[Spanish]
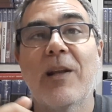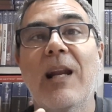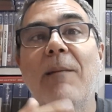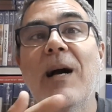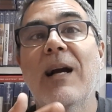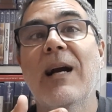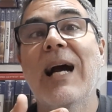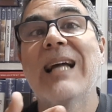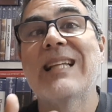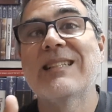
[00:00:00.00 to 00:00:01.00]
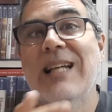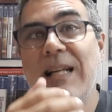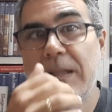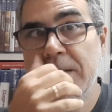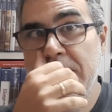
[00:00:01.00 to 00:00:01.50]
porque la van a
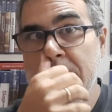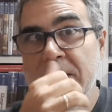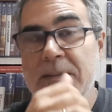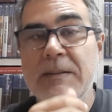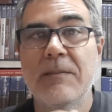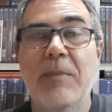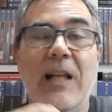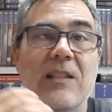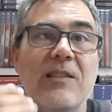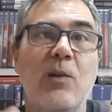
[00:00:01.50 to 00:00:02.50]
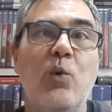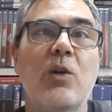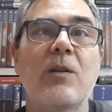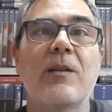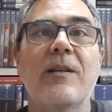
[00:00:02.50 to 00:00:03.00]
tasar para el
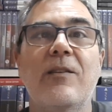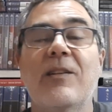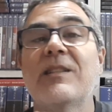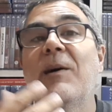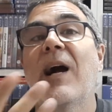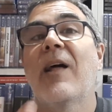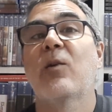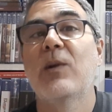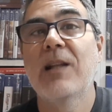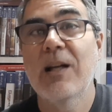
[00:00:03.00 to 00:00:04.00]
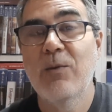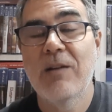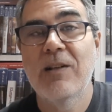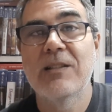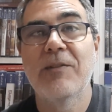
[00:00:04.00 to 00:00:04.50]
seguro, entonces se van a dar cuenta que es
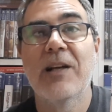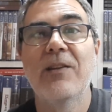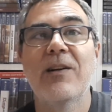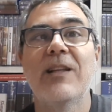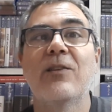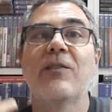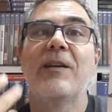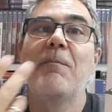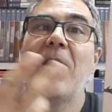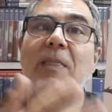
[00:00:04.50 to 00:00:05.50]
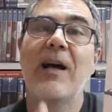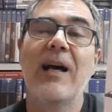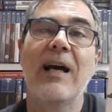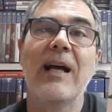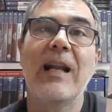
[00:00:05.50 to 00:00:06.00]
una falsificación. Entonces
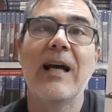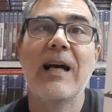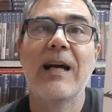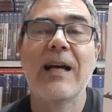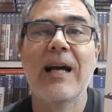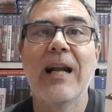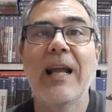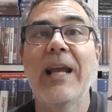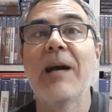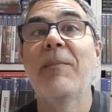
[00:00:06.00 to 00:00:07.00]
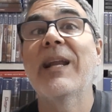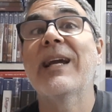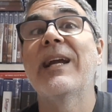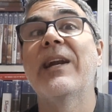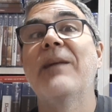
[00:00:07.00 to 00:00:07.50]
manda a la, a la hija para
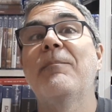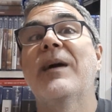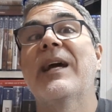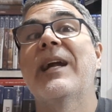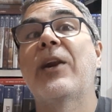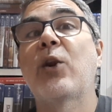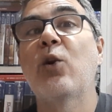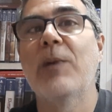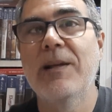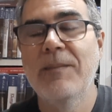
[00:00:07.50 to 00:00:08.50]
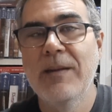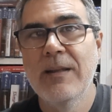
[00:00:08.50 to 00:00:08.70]
que, para que robe